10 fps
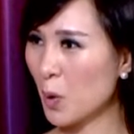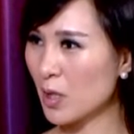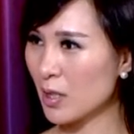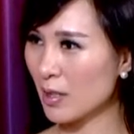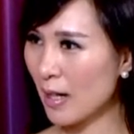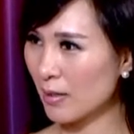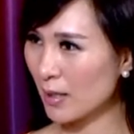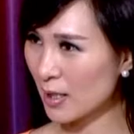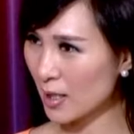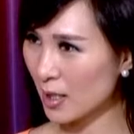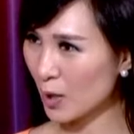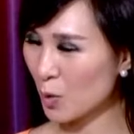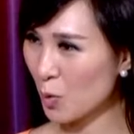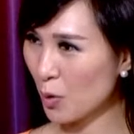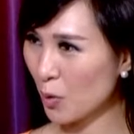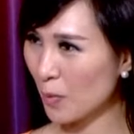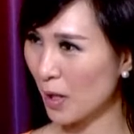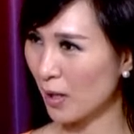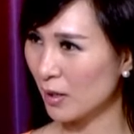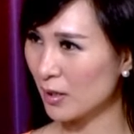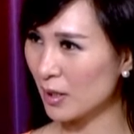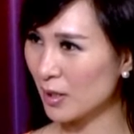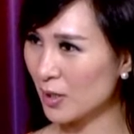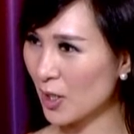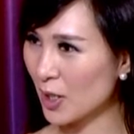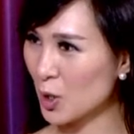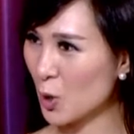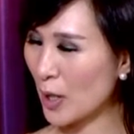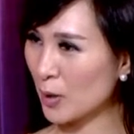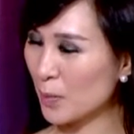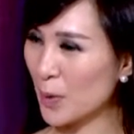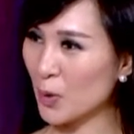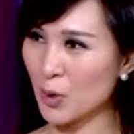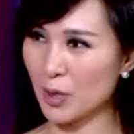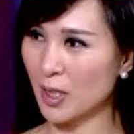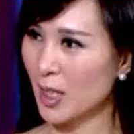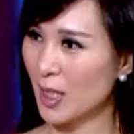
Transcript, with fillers: 或者是它它起到作用吗？你的这个传，比如说